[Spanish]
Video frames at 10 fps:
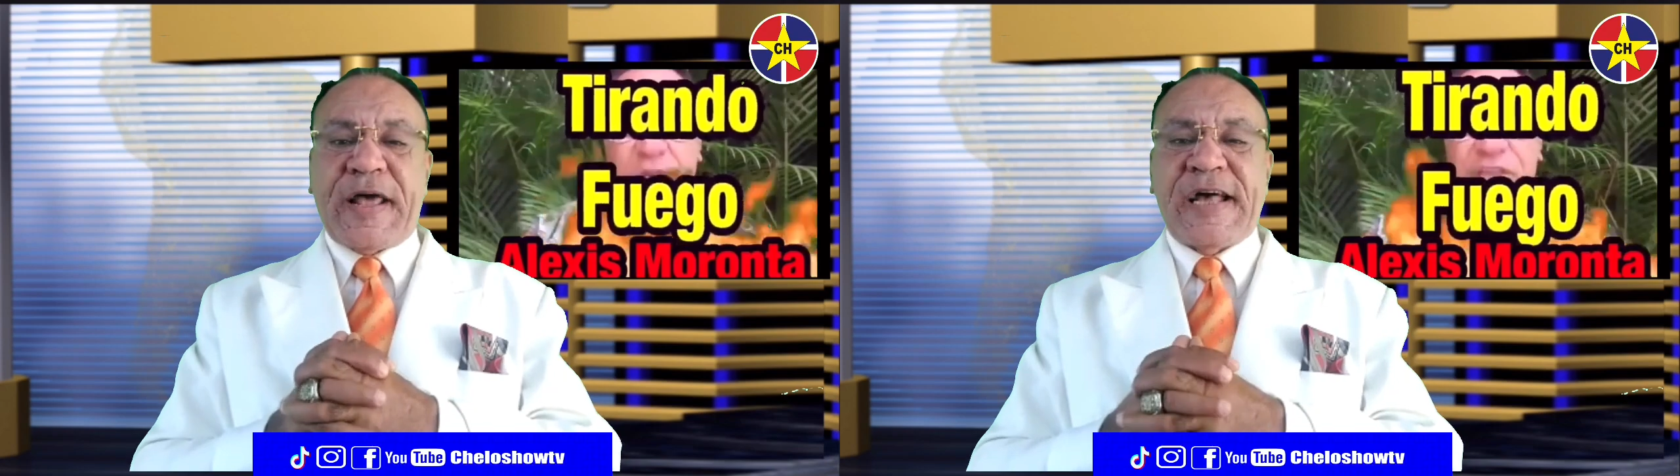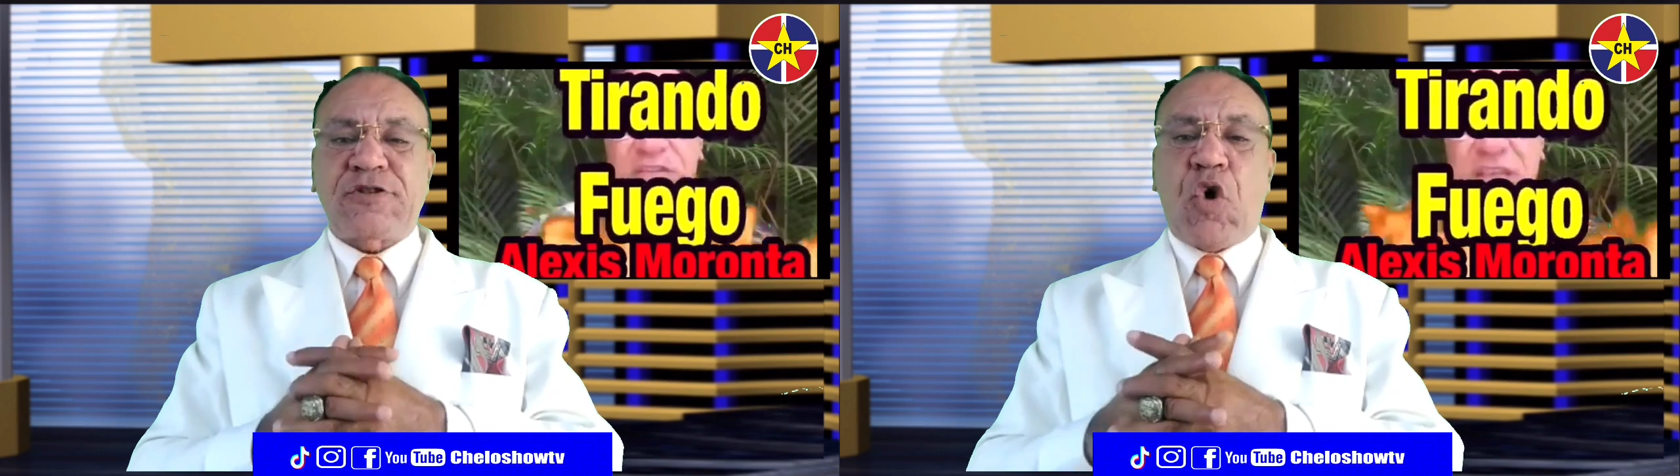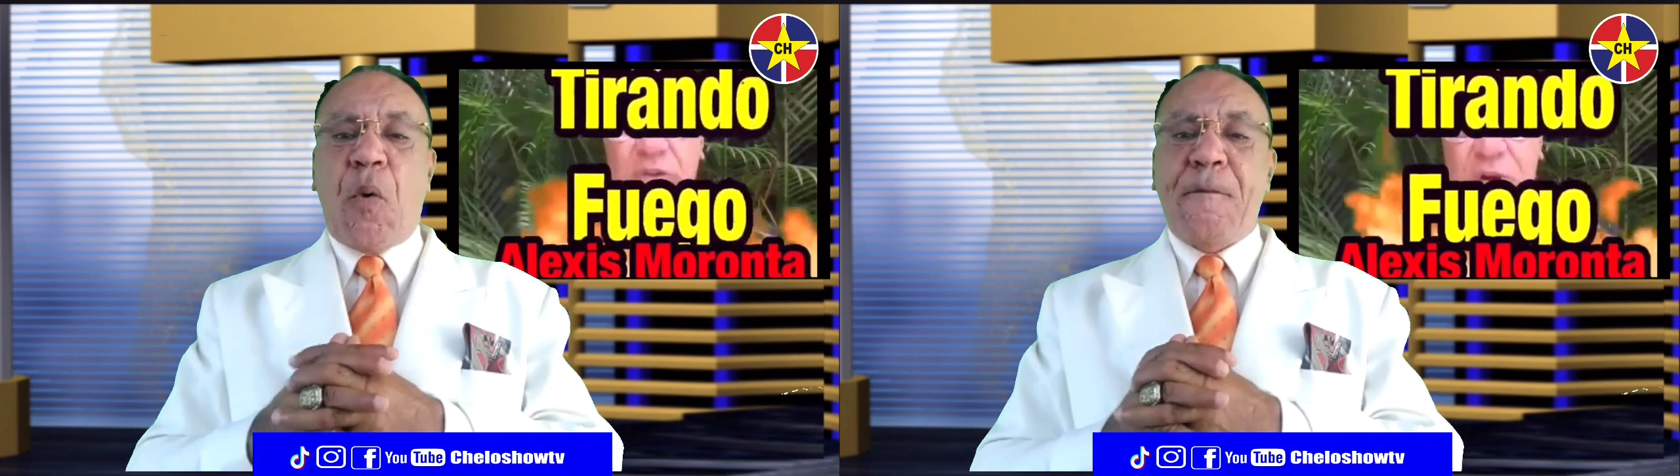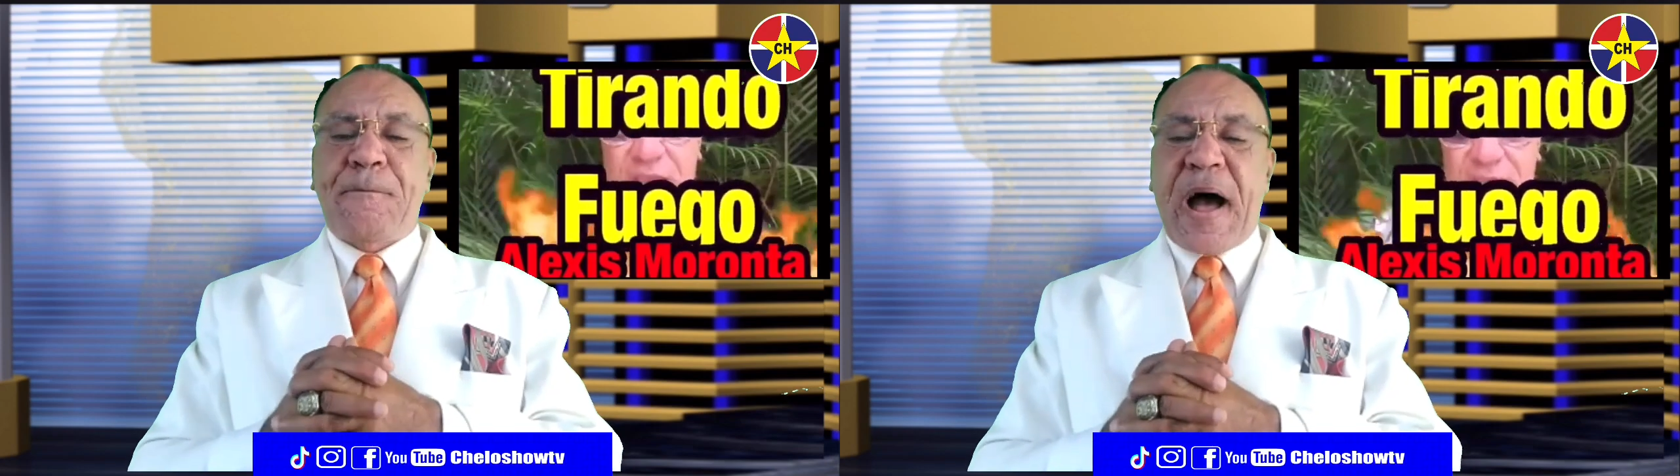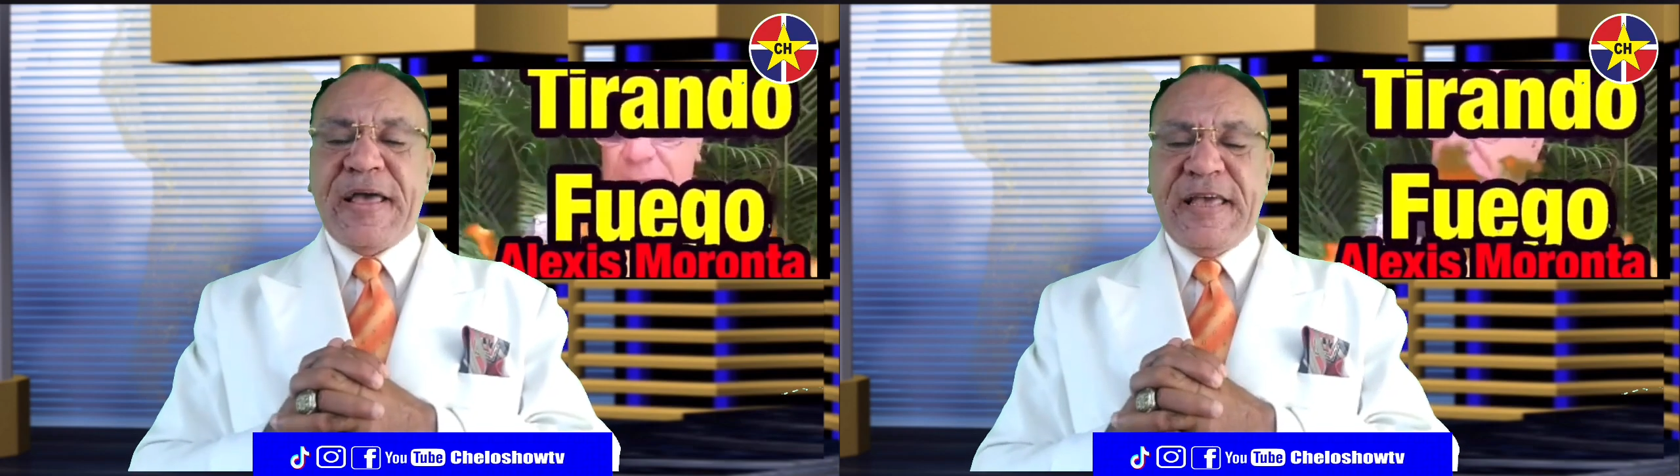era un
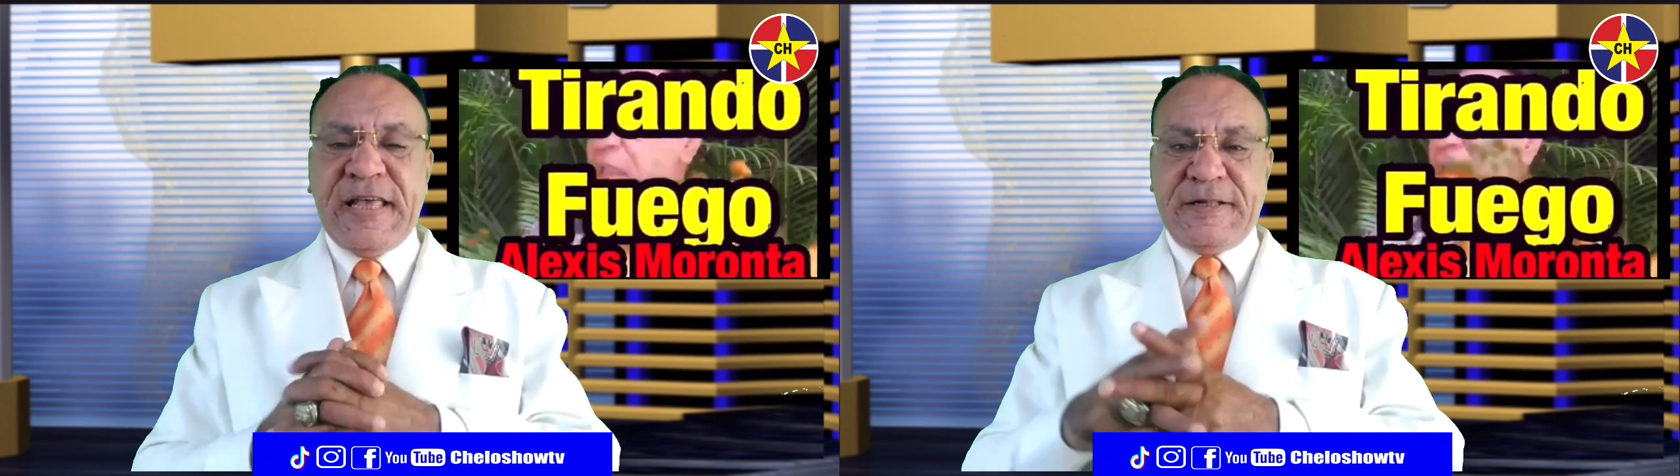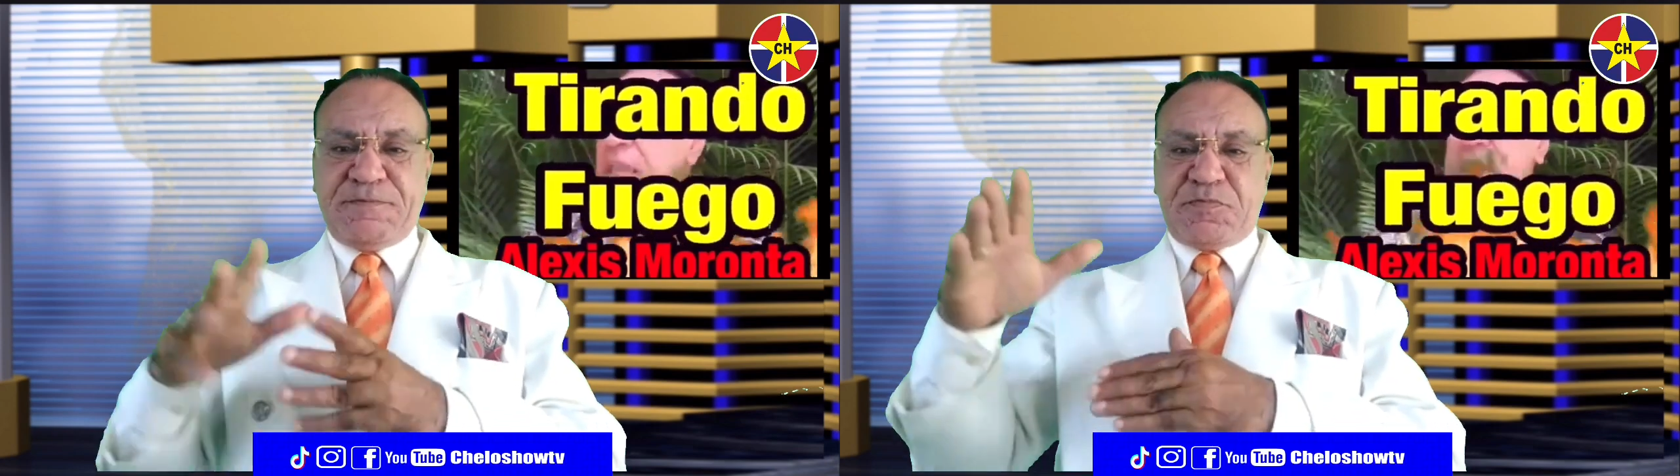país